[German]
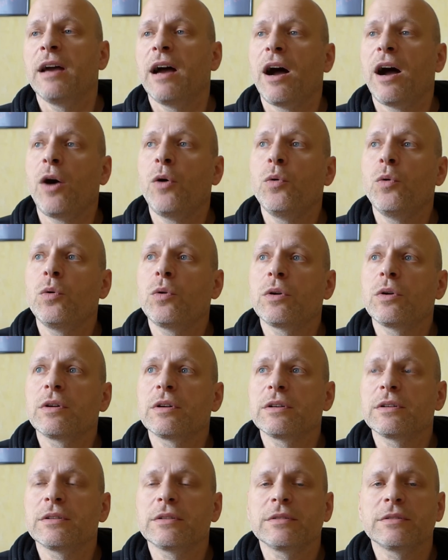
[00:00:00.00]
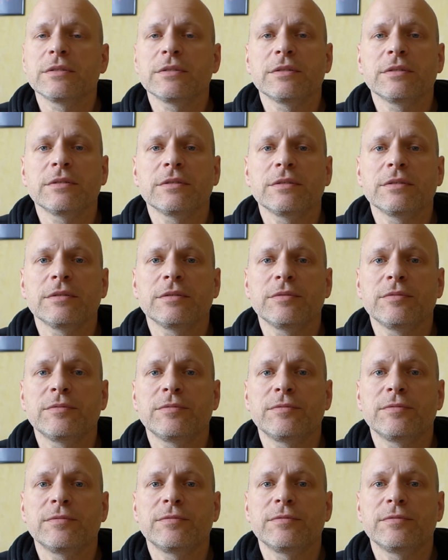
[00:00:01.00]
auch äh,
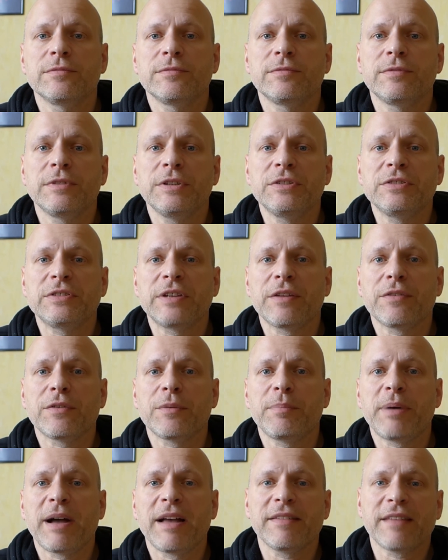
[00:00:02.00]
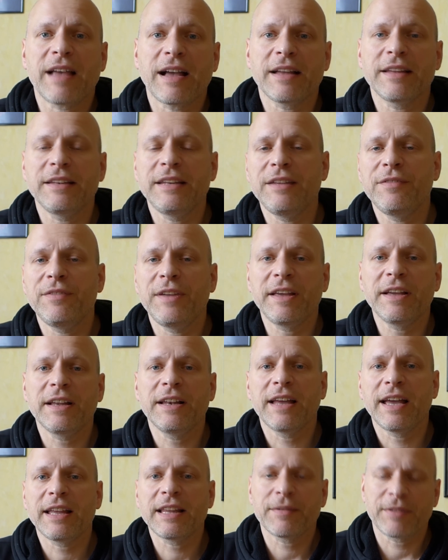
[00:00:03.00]
will ich da so ein paar Sachen in die Wege
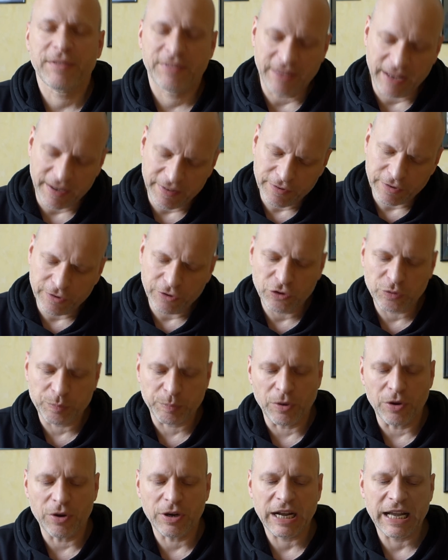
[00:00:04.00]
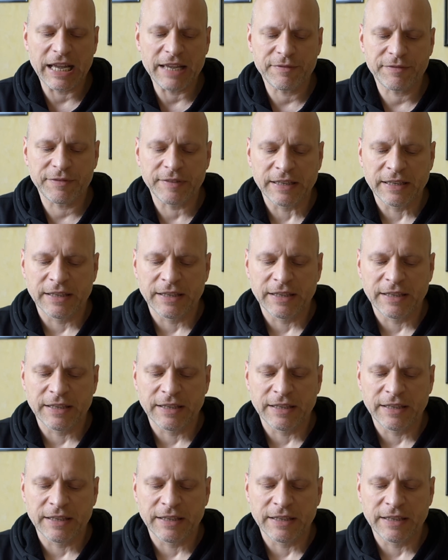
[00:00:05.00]
leiten, aber es ist alles noch nicht spruchreif.